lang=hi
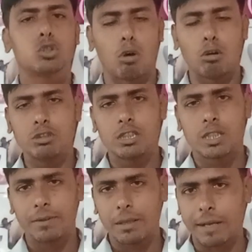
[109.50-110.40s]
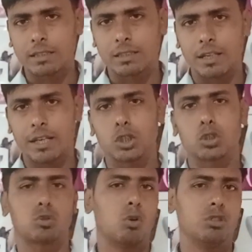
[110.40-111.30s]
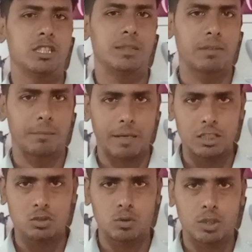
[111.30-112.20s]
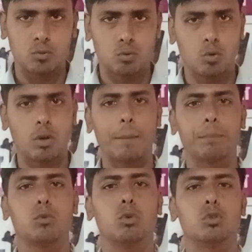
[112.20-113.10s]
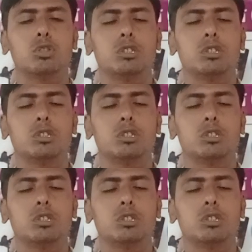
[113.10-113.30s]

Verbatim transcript: सौ जीएसएम की बात करें तो सौ जीएसएम का माल जो है वो आपको